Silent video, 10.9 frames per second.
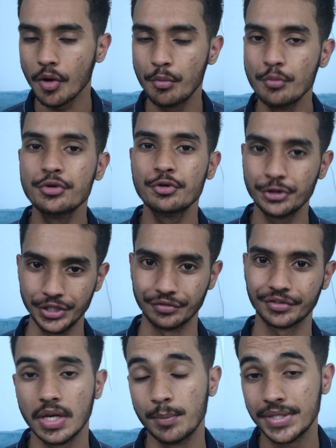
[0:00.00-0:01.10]
peu mieux le
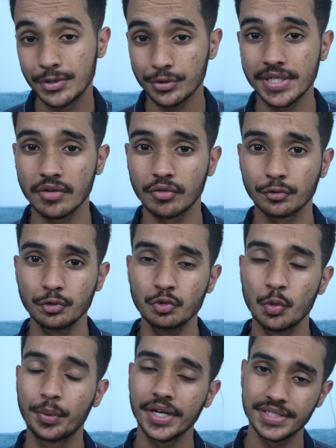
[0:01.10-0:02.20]
chiffre. Mais c'est aussi avant tout de
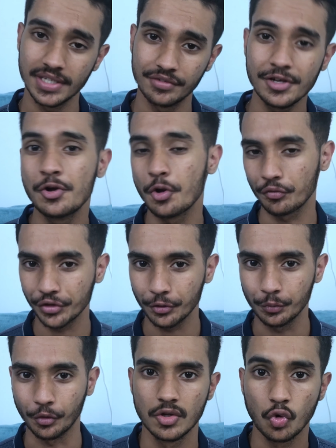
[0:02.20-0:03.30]
préserver l'environnement.